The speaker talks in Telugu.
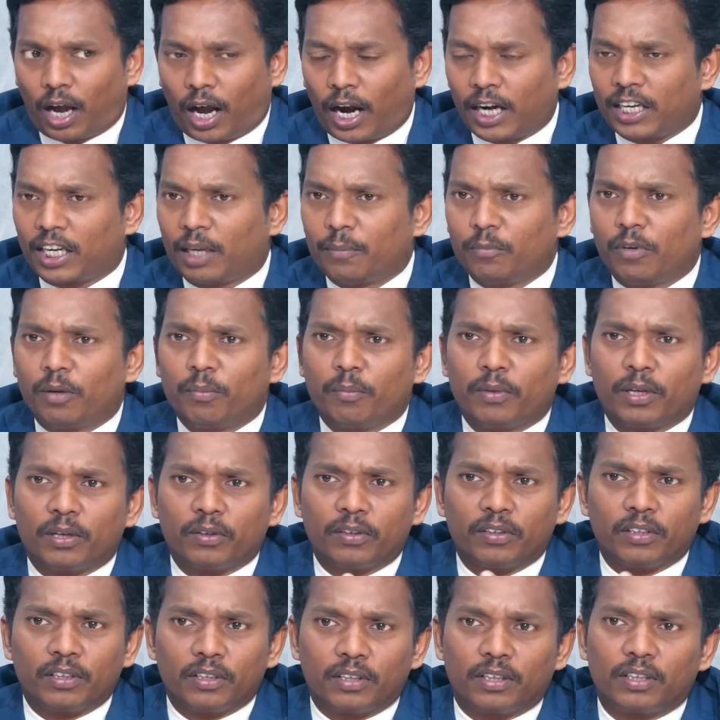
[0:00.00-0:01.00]
ఆ టైంలో
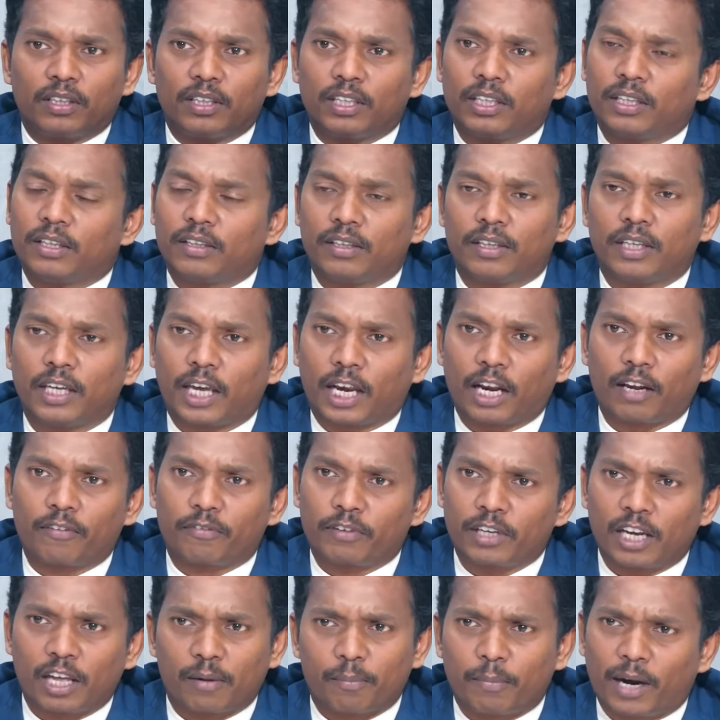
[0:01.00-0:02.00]
మీరు ఎలా
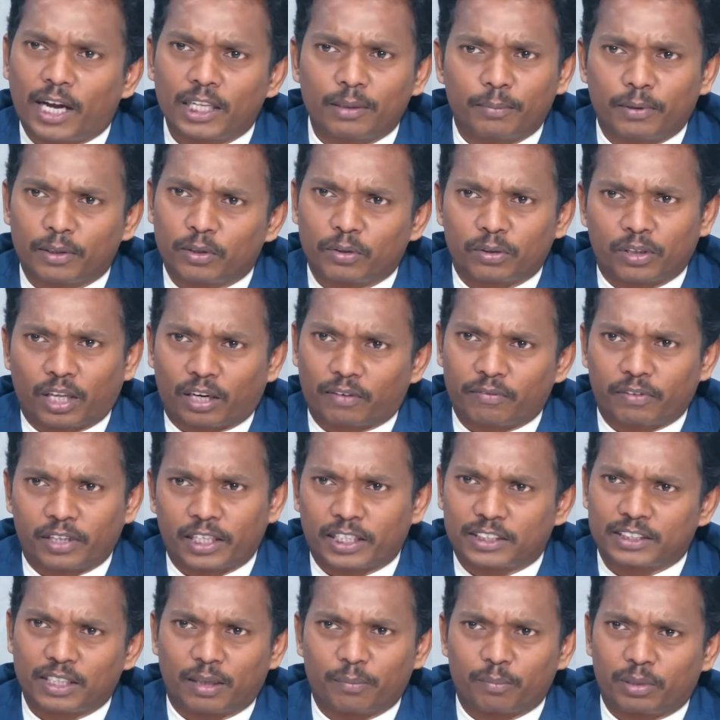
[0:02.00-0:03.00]
ఫీల్ అయ్యారు బాధపడి ఉంటారు
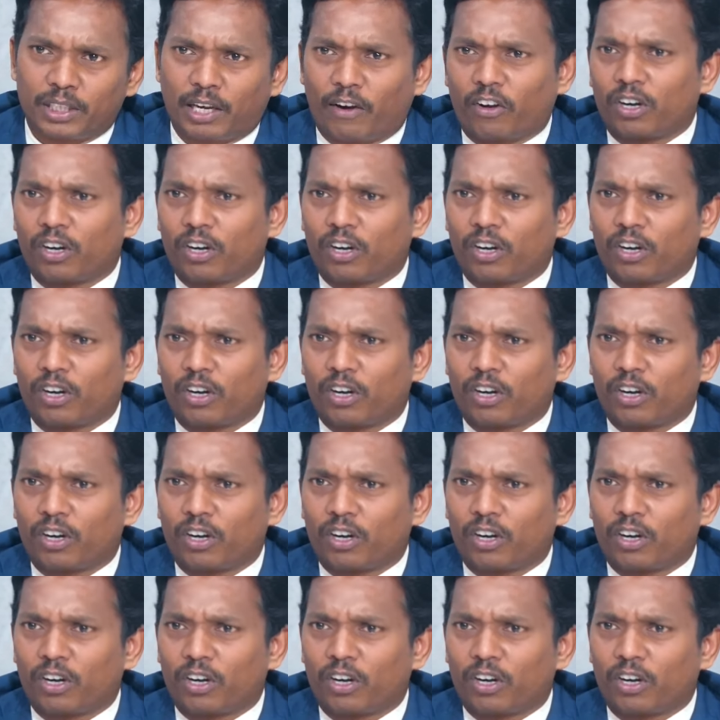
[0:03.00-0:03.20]
ఫర్ ఎగ్జాంపుల్